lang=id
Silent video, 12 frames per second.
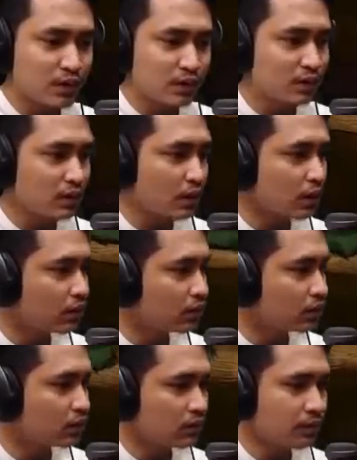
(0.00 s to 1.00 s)
dengan eh
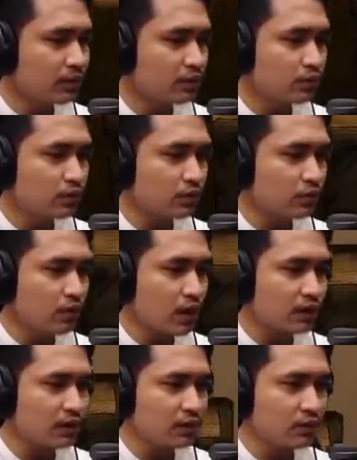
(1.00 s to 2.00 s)
yang begitu
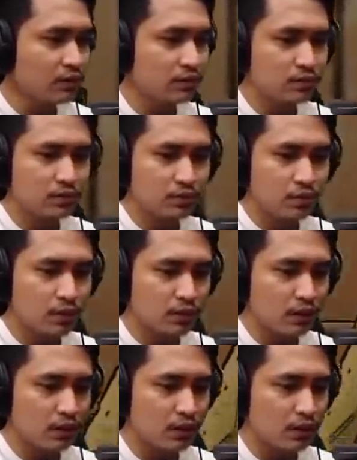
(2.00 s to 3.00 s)
ngurangin. What
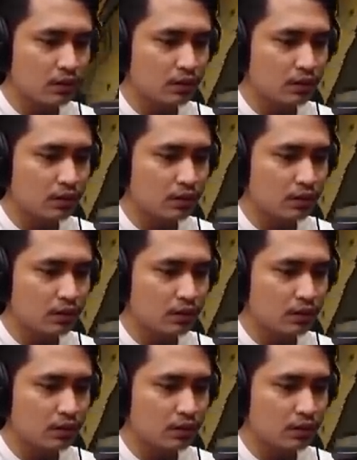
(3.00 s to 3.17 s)
the heck?